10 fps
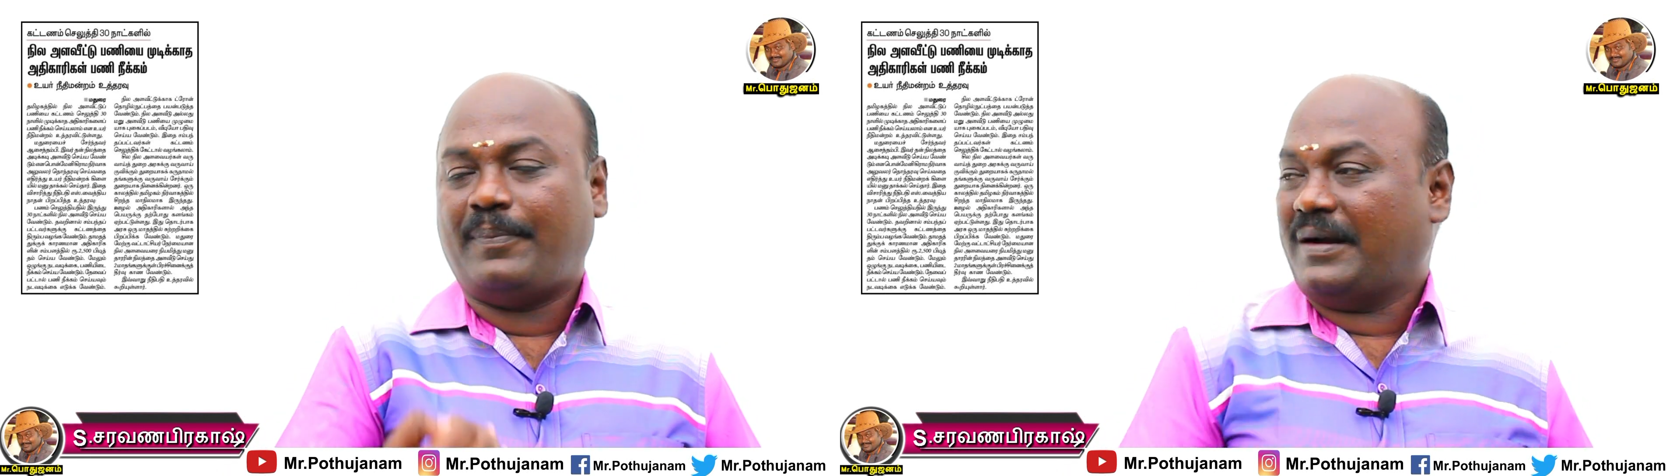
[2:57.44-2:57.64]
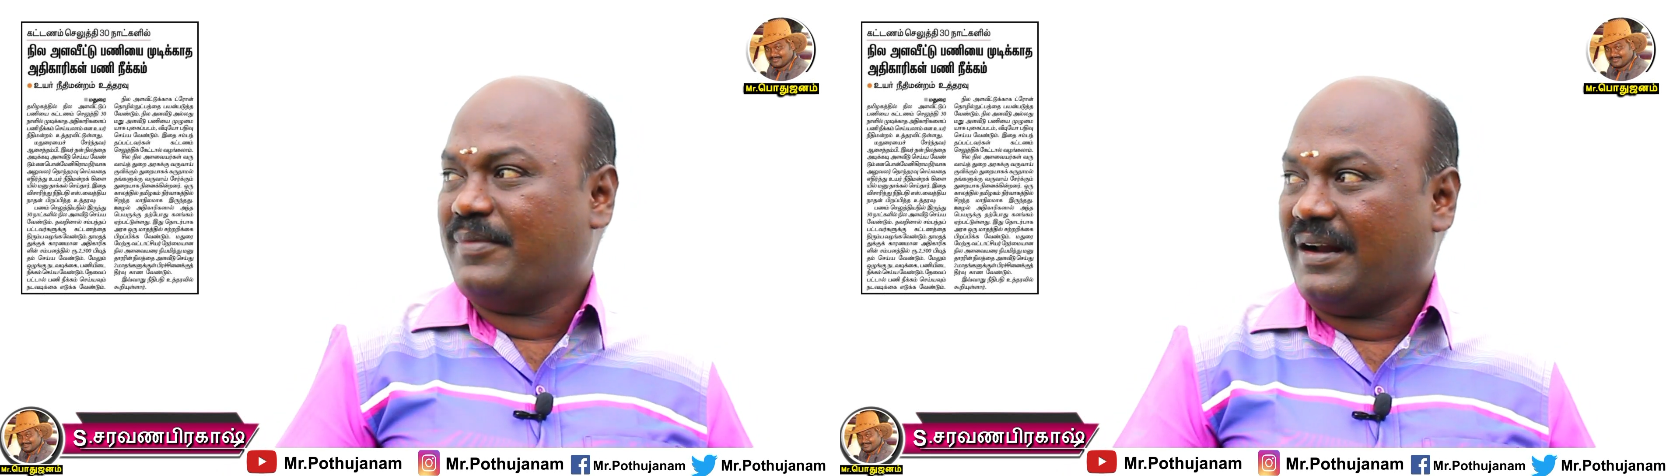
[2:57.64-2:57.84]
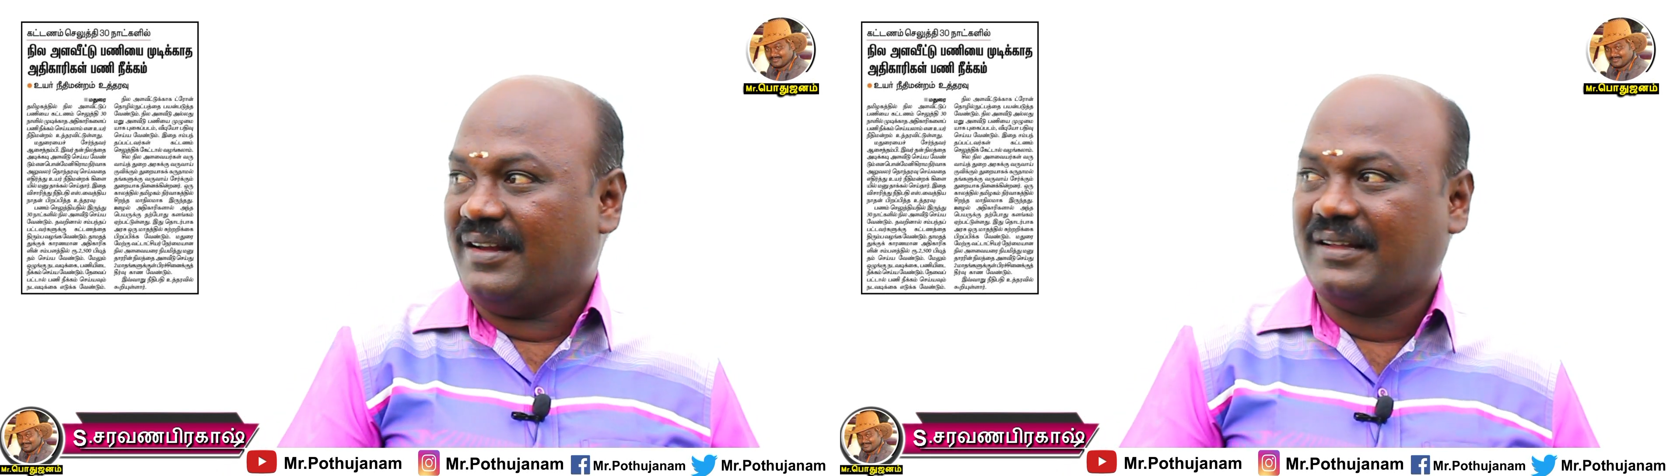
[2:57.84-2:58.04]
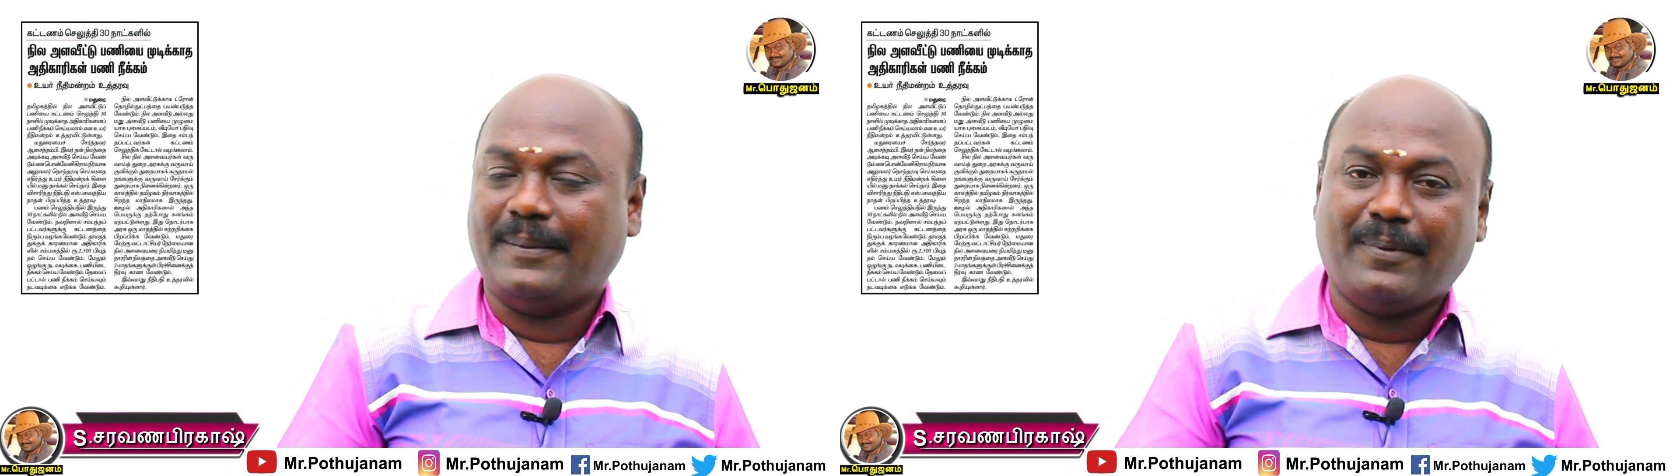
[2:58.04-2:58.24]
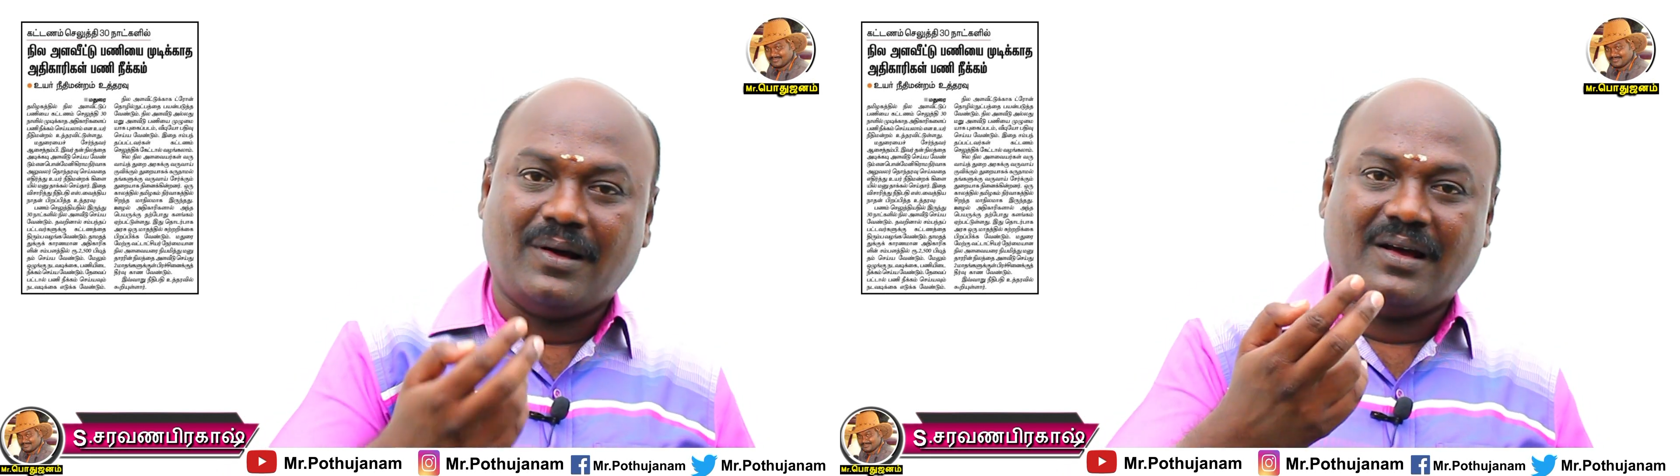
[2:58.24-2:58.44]
பணம்
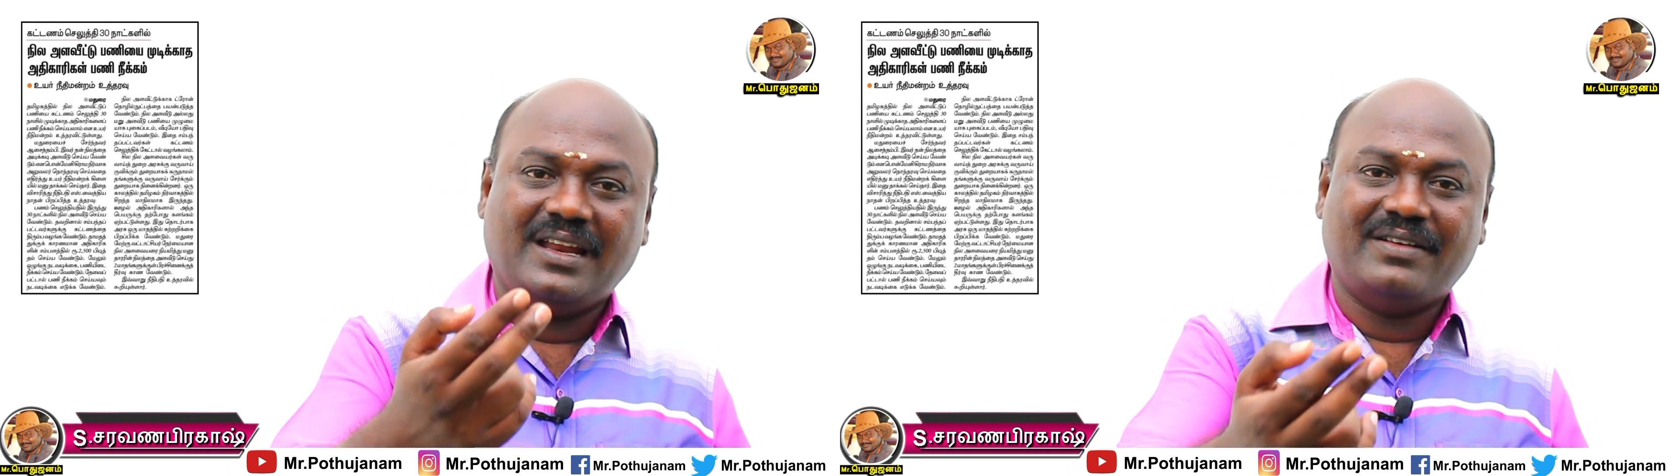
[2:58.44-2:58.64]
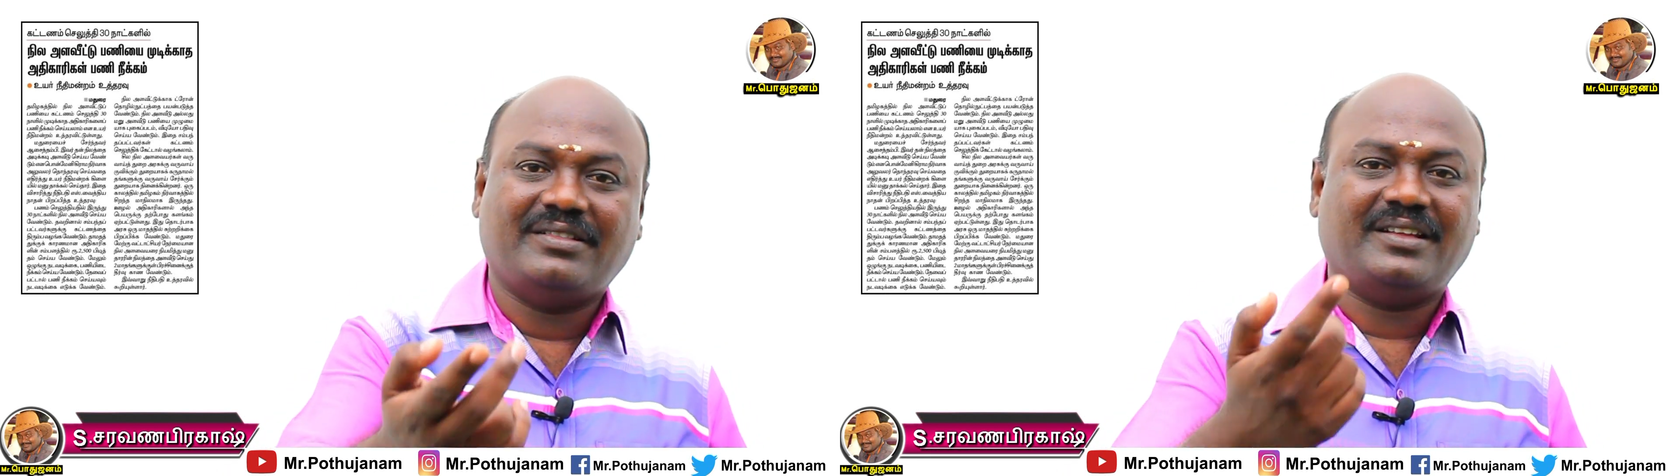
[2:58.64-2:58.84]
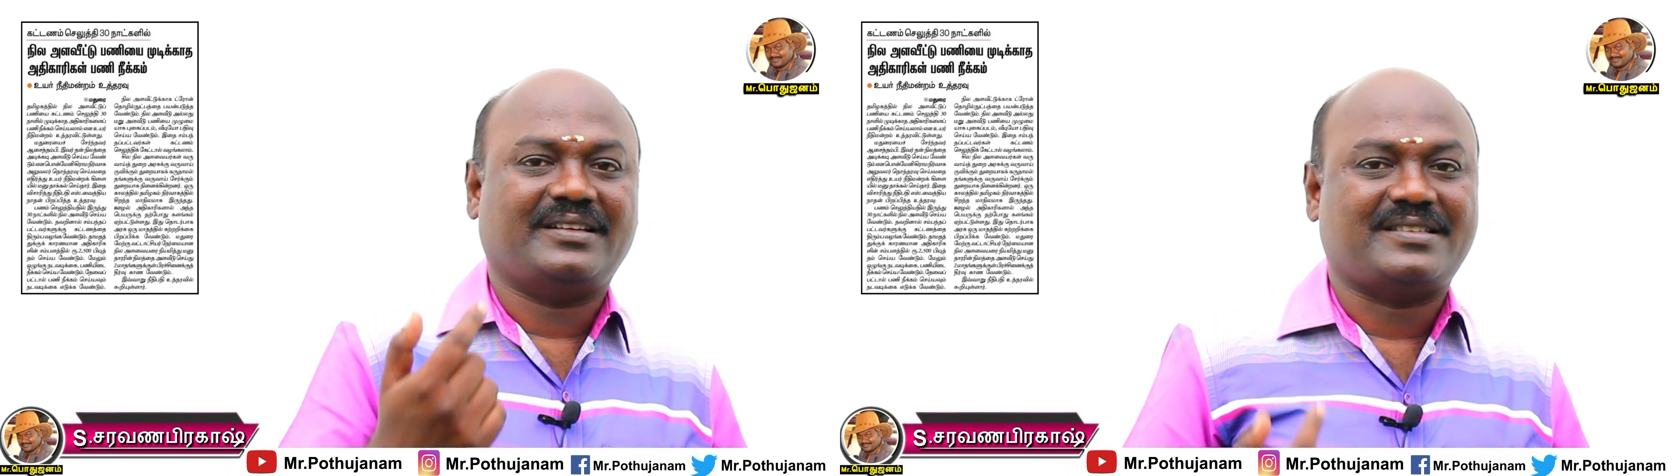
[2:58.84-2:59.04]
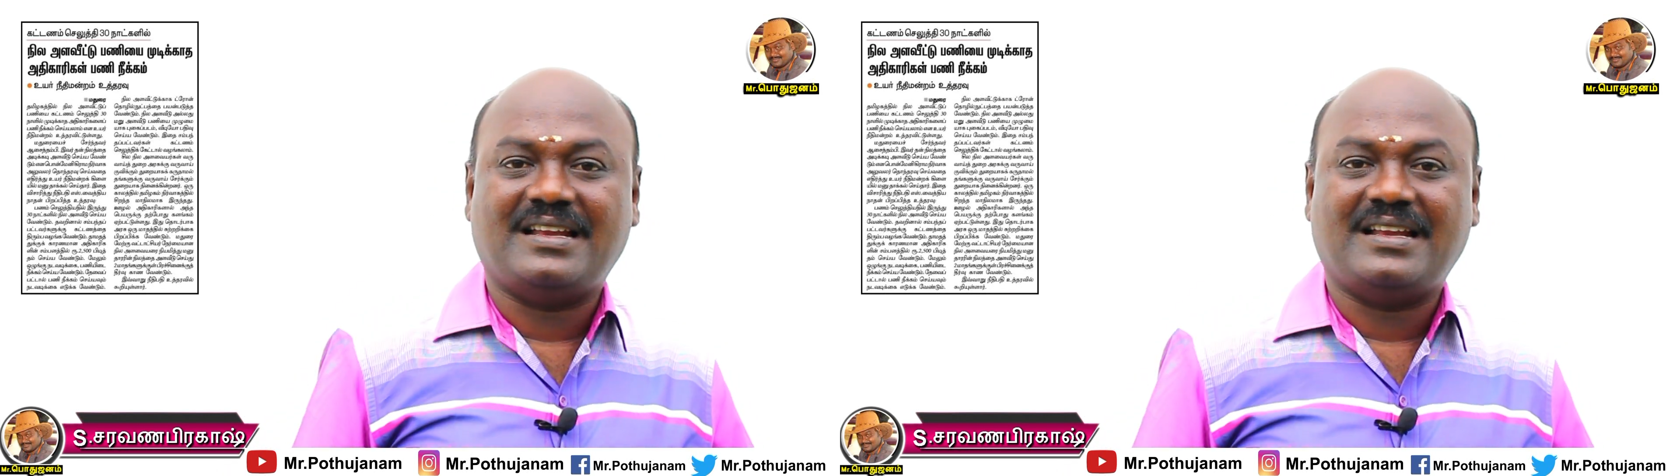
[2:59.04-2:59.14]
கட்டினதுக்கப்புறம் நீ வந்து